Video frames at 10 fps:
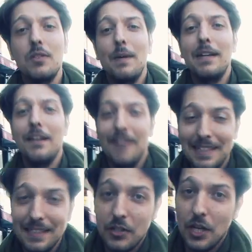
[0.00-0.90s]
und zwar die
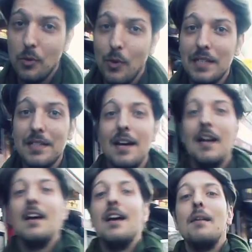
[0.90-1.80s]
erwachsenen Chicken Wings
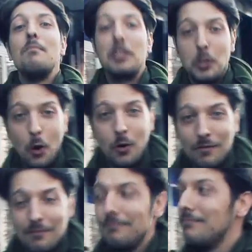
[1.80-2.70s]
mit Knochen.
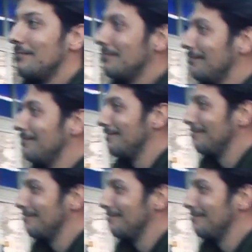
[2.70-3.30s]
Mit